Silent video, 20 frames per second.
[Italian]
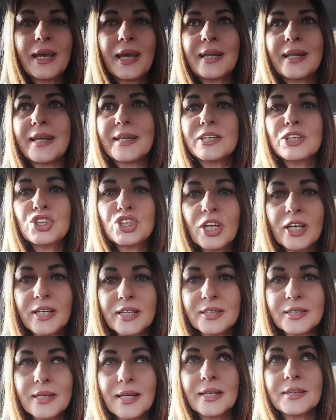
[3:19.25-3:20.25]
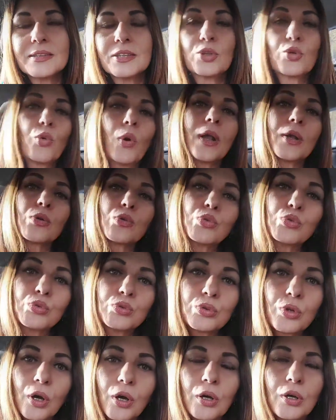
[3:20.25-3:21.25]
è alla ricerca di
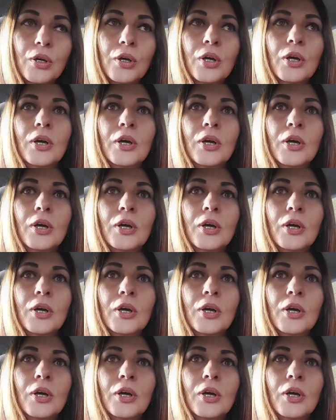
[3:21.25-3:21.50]
qualcuno